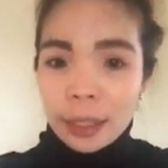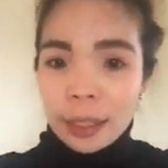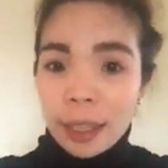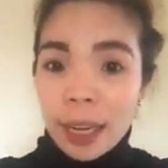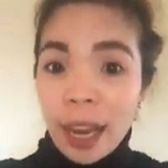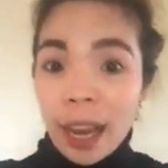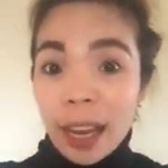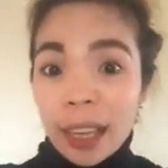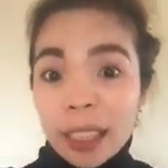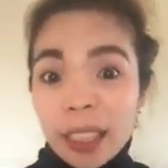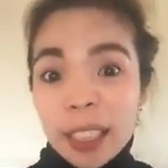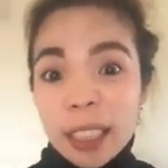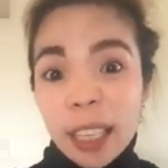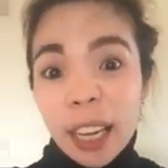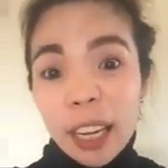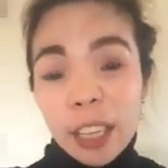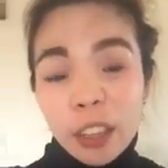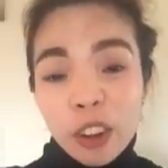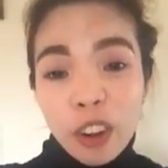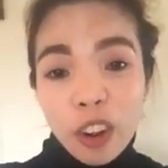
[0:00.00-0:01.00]
Lahat
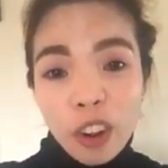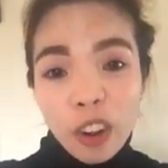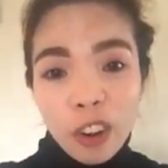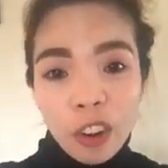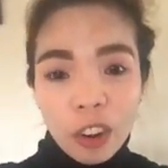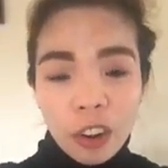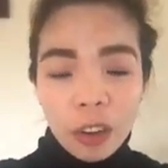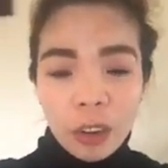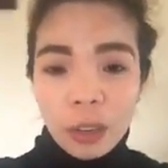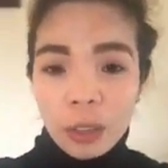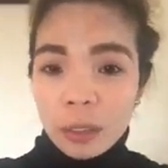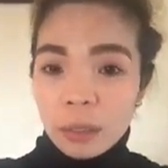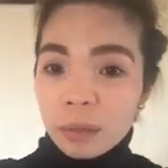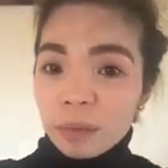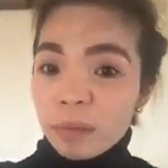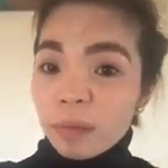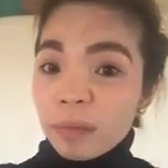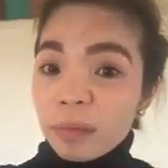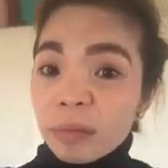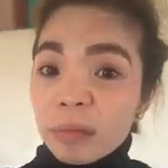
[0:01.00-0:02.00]
sa'yo.
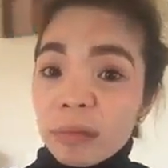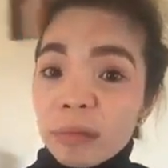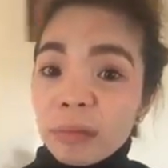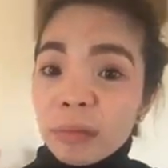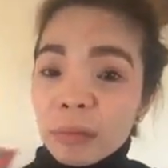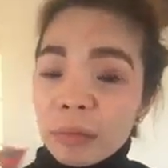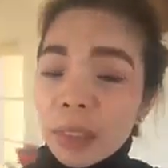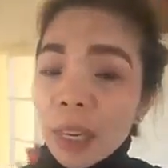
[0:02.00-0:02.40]
Mm-mm,